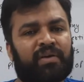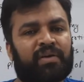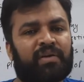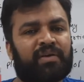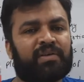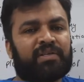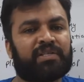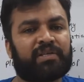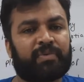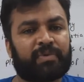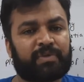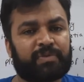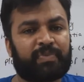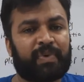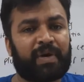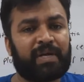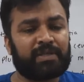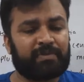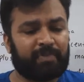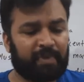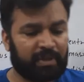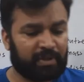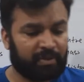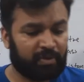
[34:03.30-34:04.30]
समझ पाए इस
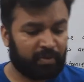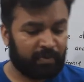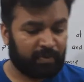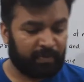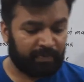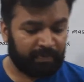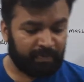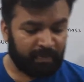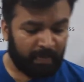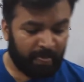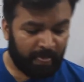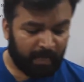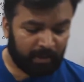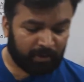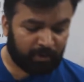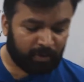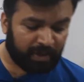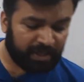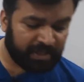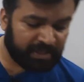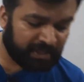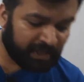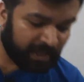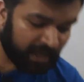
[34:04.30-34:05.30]
बात को तो
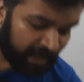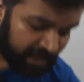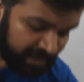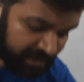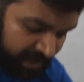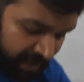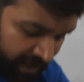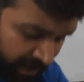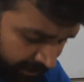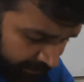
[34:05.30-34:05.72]
इस तरह से